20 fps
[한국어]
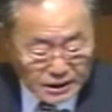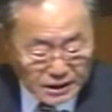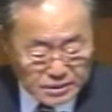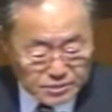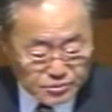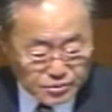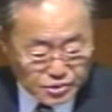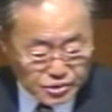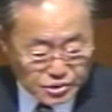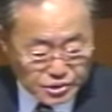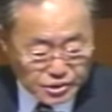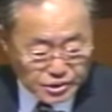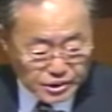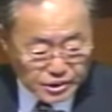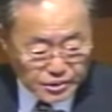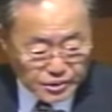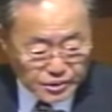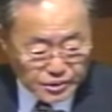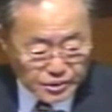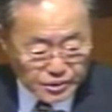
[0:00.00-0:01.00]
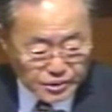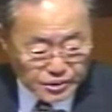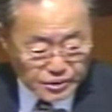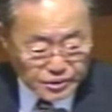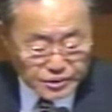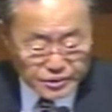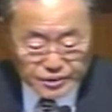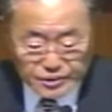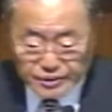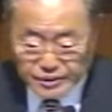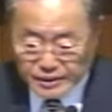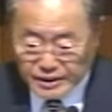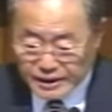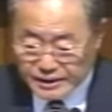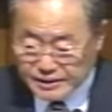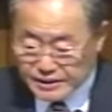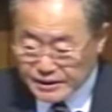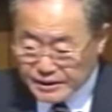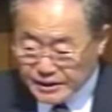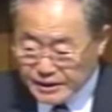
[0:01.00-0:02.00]
한 목소리로
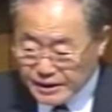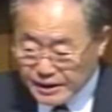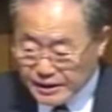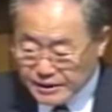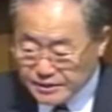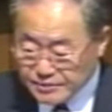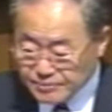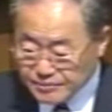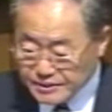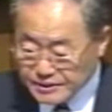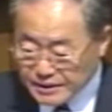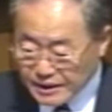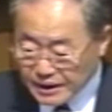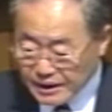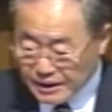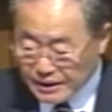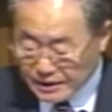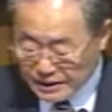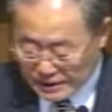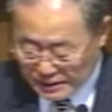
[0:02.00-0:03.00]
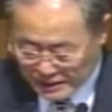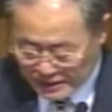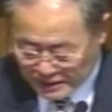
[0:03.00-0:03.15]
같이 읽겠습니다.